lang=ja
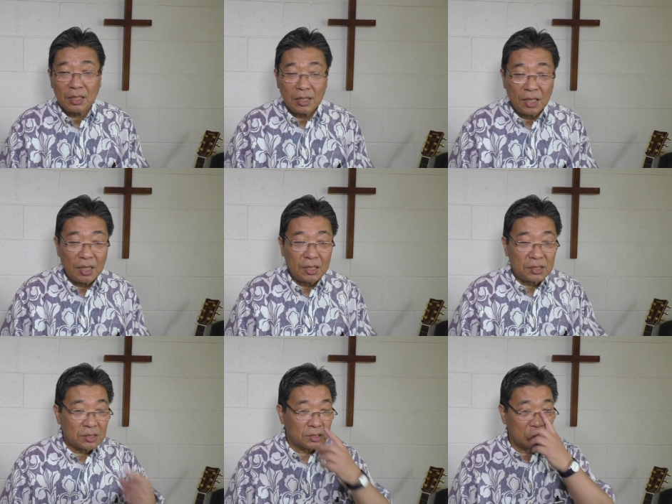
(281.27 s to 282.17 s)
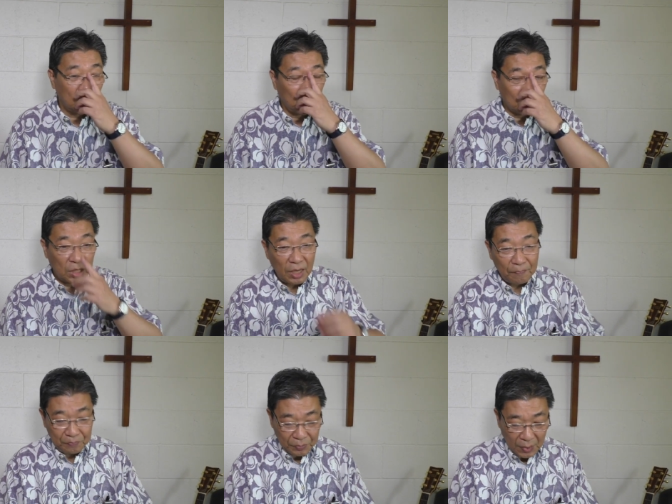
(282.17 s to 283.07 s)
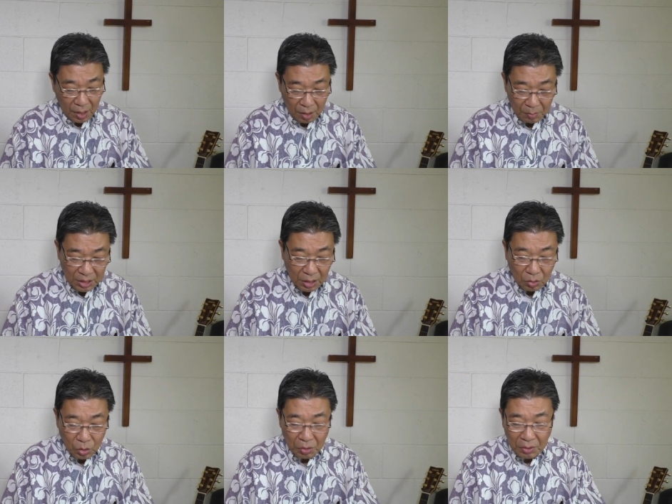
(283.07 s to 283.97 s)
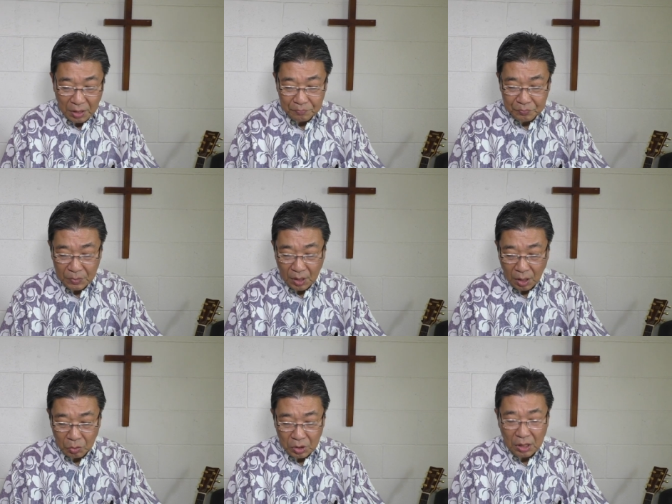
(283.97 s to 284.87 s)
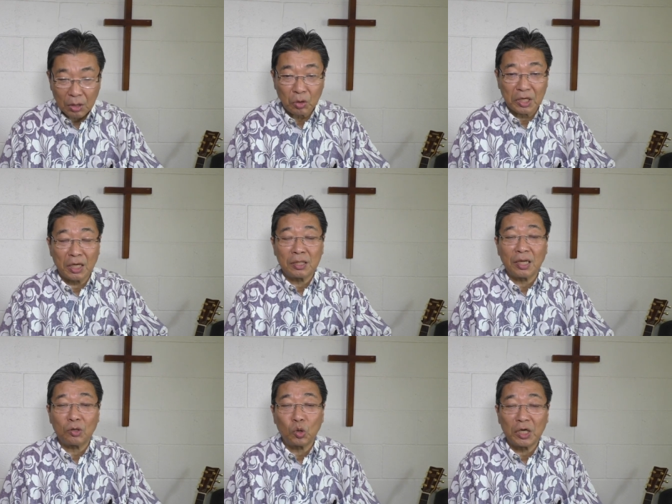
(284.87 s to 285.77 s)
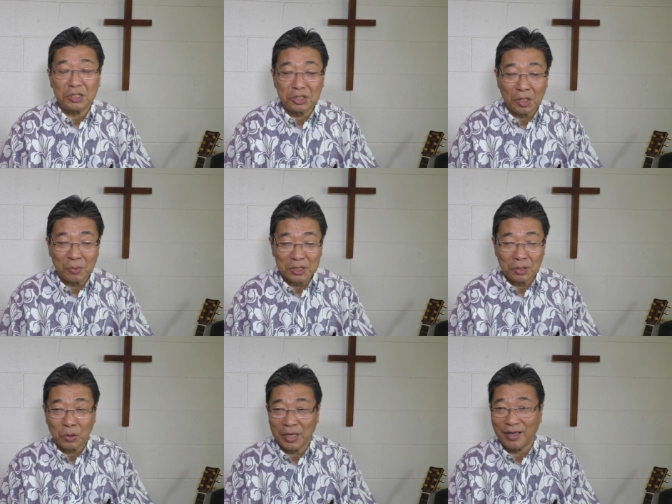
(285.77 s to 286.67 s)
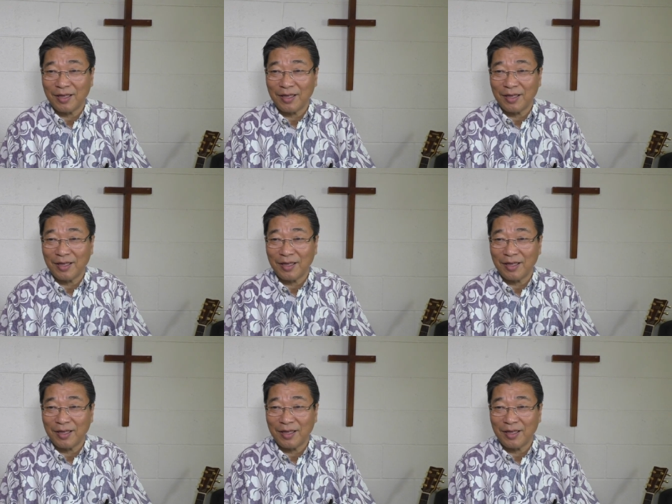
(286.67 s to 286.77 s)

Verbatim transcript: ですので、えー、またこれはあのただこれ限定公開にしてますので